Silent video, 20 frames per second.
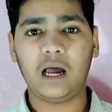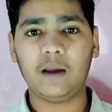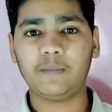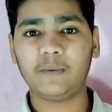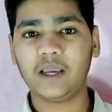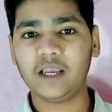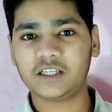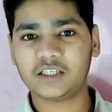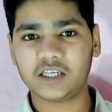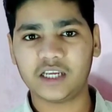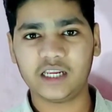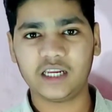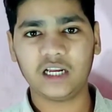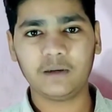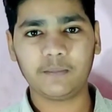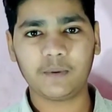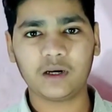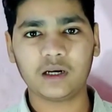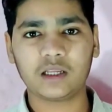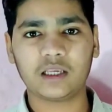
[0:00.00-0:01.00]
आपके
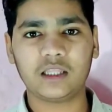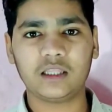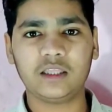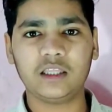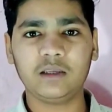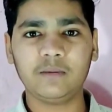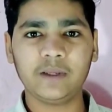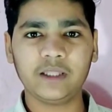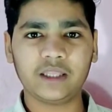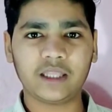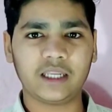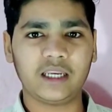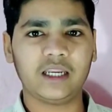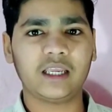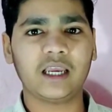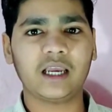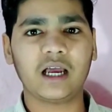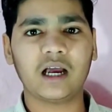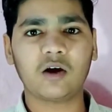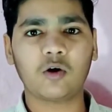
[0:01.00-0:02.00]
चैनल पर किसी भी
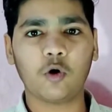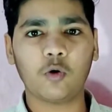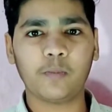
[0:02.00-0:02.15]
तरीके का